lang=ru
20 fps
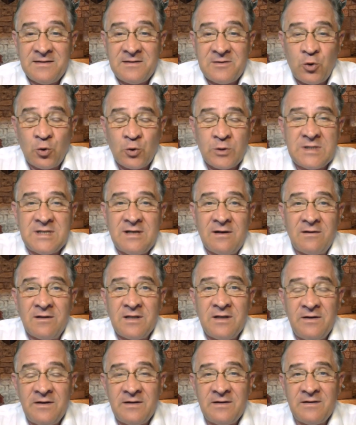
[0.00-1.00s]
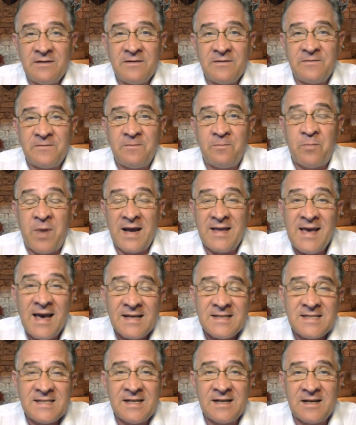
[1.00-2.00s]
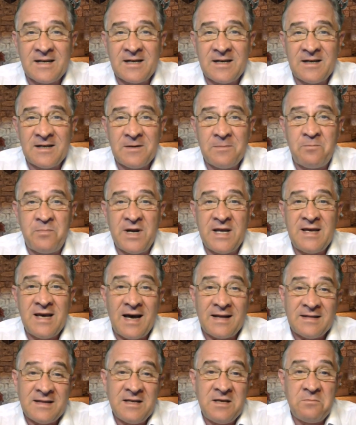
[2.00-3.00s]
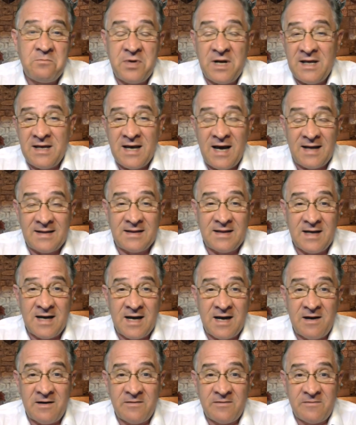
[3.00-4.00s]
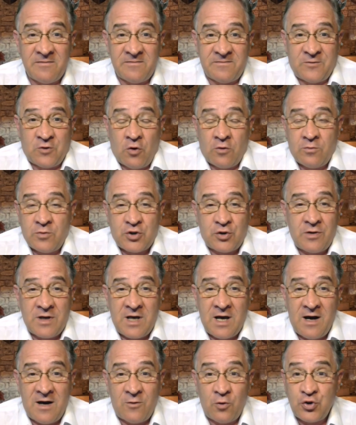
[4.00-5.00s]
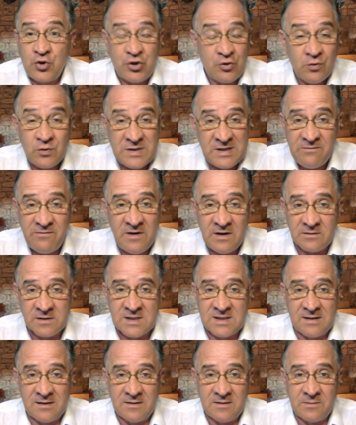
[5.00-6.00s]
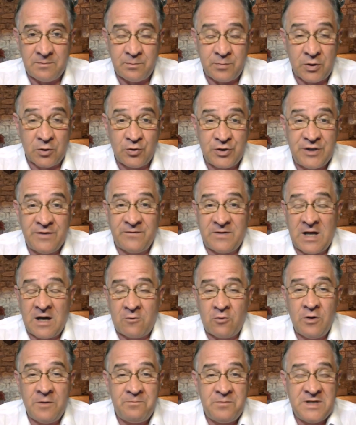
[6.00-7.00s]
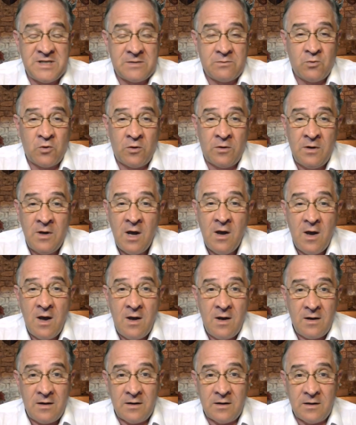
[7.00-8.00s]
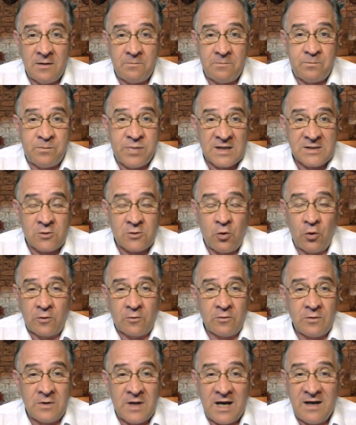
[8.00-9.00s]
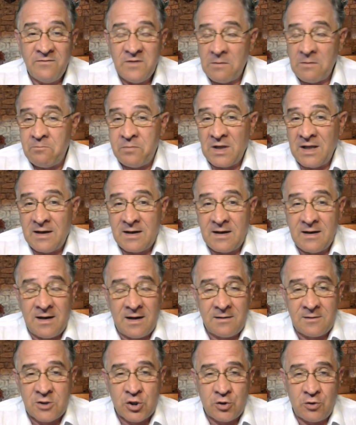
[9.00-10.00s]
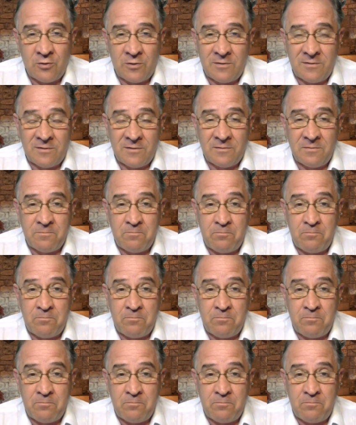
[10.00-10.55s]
тут дело не в понятиях приятно-неприятно, а в том, что я очень удивился, получив такое письмо, поскольку наивно полагал, что